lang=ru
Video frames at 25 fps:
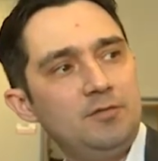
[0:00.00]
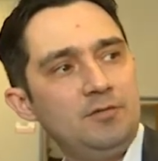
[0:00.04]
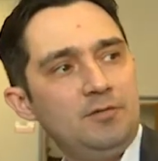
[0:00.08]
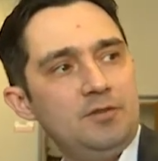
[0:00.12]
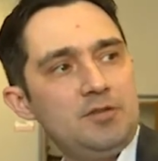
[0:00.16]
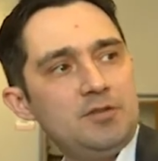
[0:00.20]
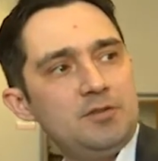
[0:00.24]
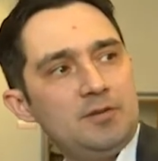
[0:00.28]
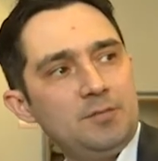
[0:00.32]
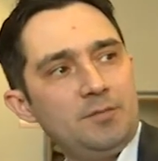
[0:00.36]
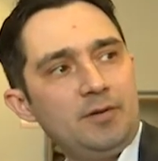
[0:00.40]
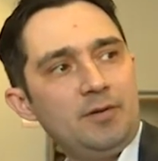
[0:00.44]

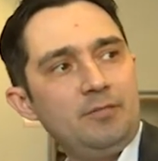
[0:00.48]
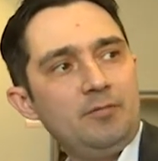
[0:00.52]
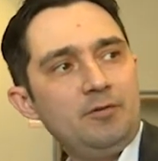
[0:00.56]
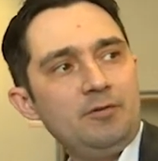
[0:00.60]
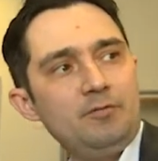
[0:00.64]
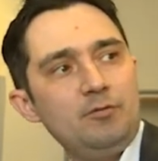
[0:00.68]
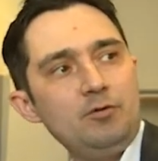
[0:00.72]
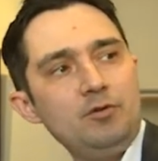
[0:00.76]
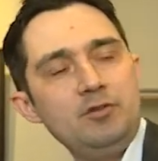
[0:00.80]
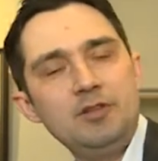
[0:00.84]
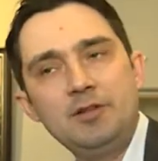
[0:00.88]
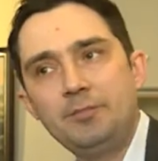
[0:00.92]
Здесь, например,
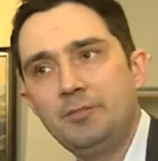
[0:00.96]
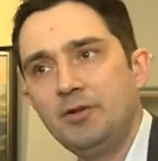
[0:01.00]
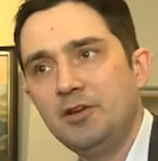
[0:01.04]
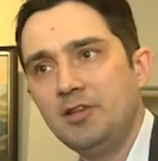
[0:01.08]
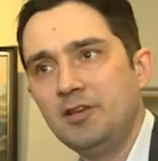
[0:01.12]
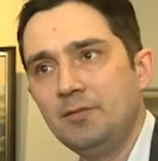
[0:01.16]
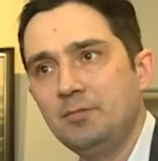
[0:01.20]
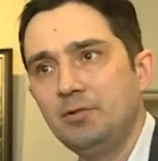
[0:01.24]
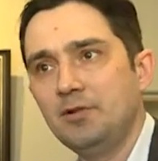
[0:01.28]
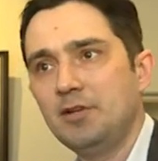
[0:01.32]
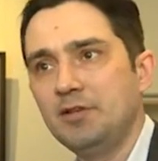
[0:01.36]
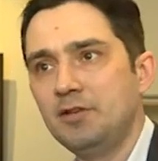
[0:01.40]
воин на
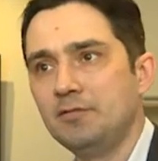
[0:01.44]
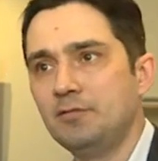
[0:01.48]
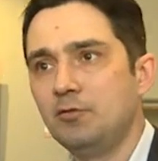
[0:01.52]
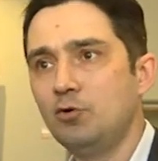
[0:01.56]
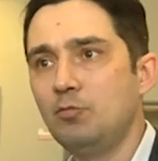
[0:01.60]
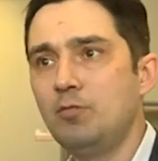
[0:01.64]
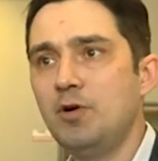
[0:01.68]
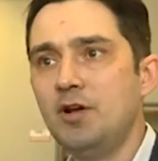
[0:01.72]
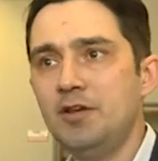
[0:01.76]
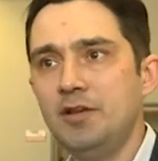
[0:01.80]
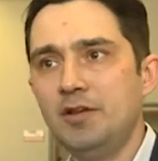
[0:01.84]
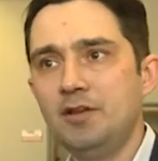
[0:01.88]
переднем плане в
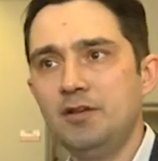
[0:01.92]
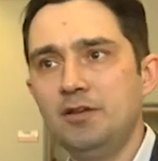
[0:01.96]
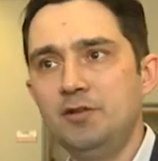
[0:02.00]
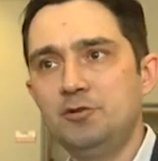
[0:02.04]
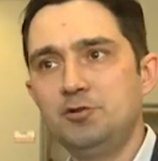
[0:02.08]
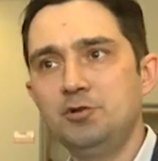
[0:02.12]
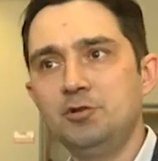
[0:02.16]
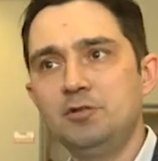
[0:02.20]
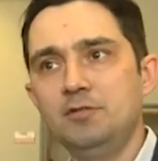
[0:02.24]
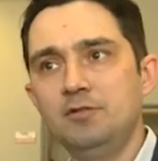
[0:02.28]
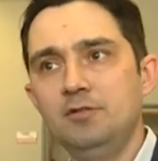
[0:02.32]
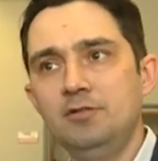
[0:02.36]
рубахе
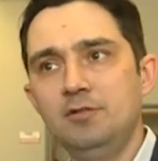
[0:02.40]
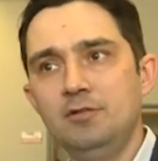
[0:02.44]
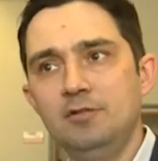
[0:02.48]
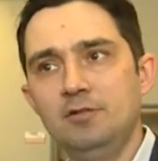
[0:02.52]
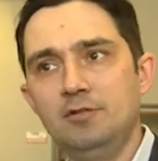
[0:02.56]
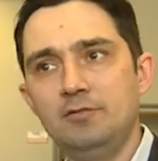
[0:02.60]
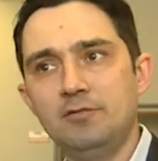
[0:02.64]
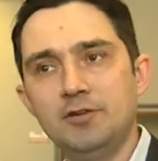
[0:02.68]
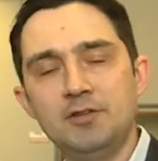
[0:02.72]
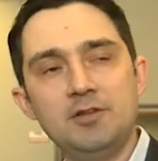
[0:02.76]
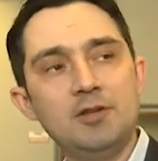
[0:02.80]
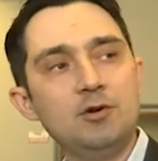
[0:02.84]
идет
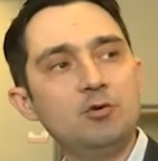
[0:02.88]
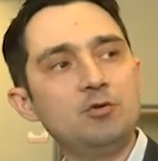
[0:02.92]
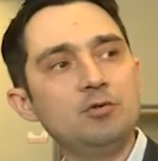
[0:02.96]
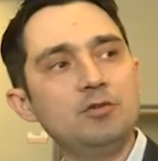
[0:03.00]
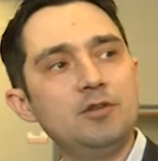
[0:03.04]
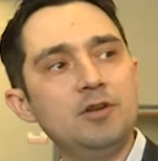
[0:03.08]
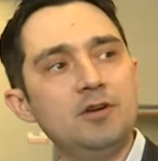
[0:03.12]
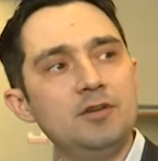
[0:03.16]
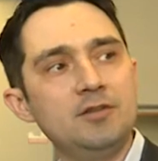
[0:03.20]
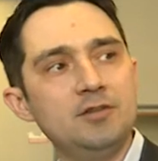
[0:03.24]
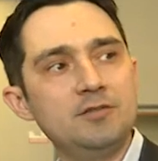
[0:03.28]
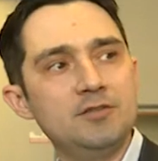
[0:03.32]
э, в атаку
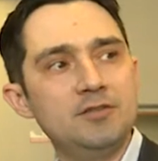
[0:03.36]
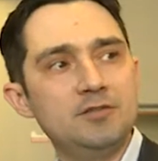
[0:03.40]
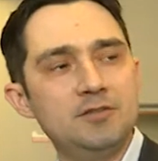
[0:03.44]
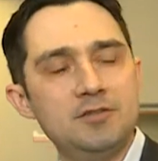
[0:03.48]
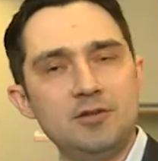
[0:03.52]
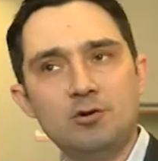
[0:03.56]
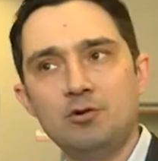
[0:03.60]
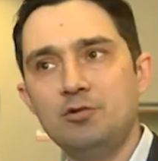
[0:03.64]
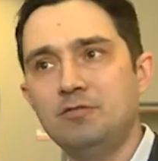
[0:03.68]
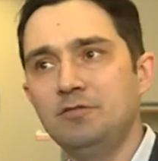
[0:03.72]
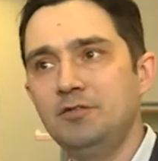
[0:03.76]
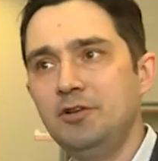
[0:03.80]
на
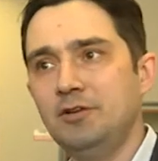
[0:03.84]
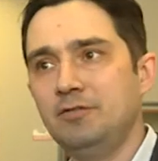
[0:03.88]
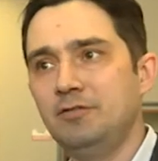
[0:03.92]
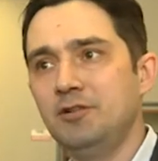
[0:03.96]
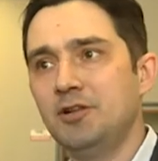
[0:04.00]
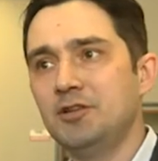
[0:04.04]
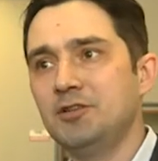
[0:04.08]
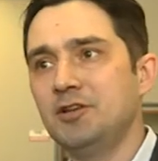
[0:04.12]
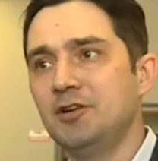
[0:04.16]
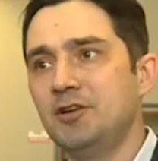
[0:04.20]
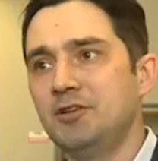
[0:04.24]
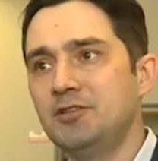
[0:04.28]
закованных в
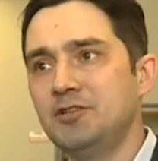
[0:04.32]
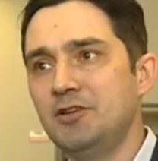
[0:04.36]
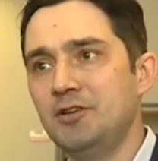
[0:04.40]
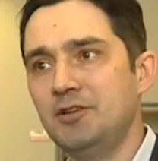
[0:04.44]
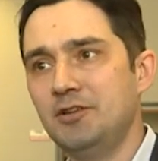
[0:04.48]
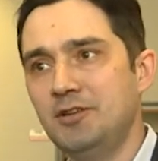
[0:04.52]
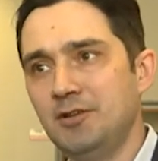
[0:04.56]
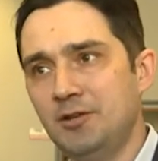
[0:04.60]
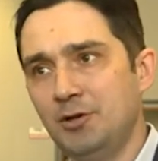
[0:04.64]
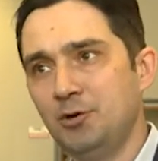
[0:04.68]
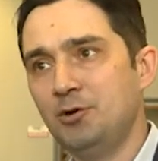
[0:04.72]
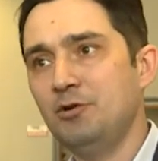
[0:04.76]
латы
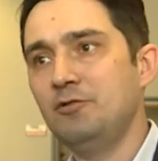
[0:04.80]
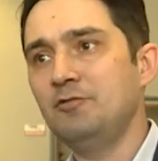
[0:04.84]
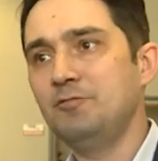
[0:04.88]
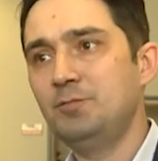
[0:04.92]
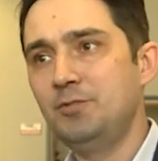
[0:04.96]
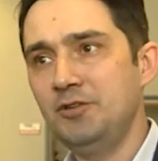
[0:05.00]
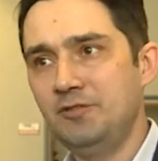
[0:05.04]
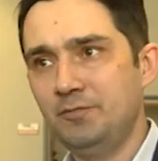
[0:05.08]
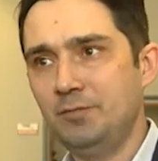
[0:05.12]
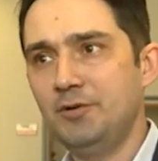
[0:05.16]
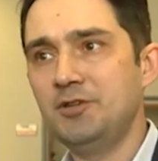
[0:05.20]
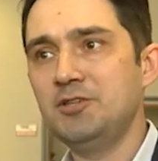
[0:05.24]
рыцарей. Да, такого
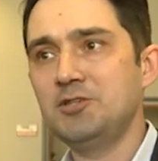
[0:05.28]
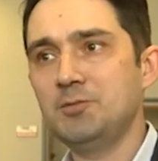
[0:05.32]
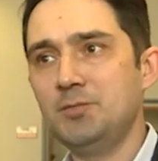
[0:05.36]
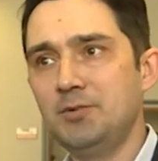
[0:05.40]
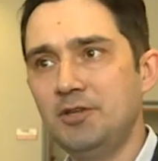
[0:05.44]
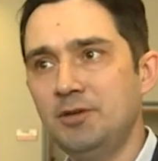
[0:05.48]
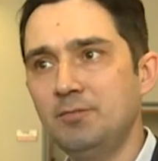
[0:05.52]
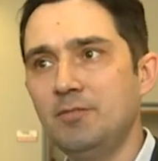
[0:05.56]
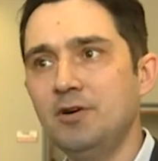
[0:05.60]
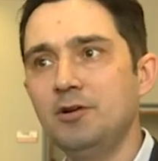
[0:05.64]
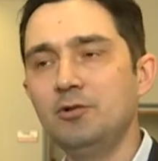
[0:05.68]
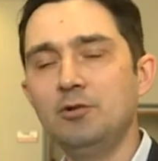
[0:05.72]
быть, в
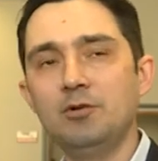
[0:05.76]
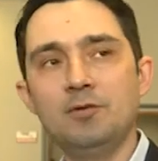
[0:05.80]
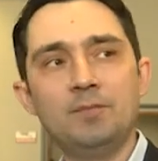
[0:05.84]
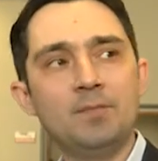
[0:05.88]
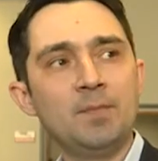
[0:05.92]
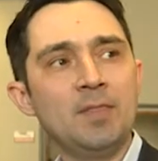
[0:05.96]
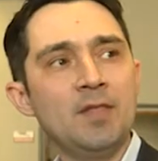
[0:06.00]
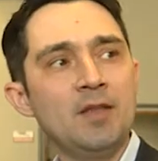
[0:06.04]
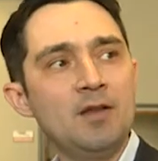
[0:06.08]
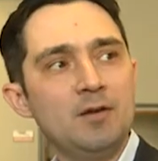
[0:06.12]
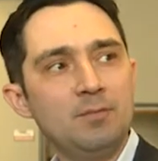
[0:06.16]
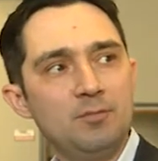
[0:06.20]
принципе, не могло.
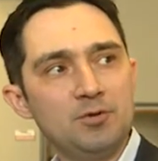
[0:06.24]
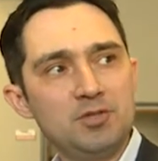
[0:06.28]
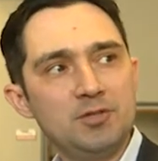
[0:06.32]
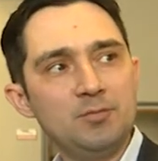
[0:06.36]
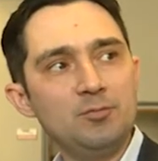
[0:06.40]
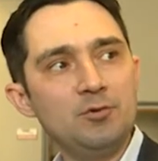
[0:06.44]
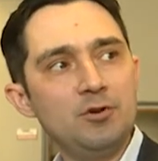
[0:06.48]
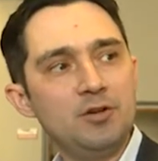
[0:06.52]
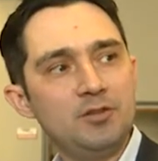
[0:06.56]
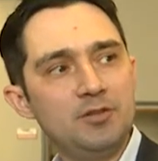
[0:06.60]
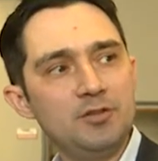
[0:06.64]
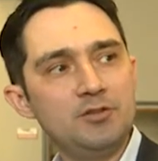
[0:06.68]

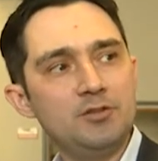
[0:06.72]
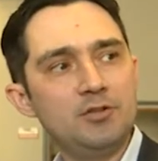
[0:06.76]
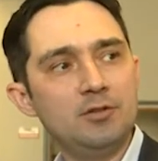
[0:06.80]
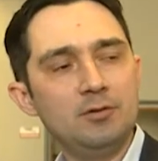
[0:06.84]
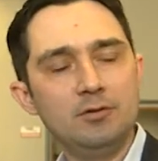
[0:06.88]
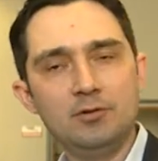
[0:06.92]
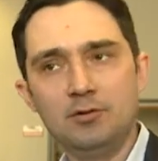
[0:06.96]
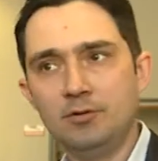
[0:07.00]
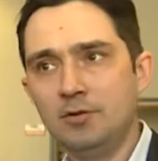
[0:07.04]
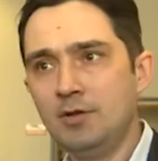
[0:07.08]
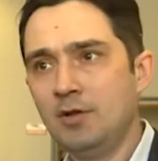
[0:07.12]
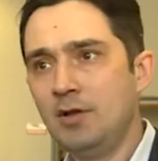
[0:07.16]
Почему я это
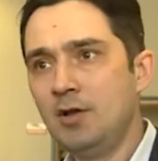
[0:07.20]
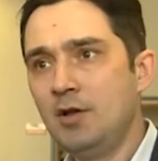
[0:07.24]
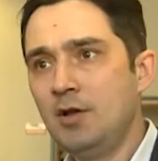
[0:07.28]
делаю?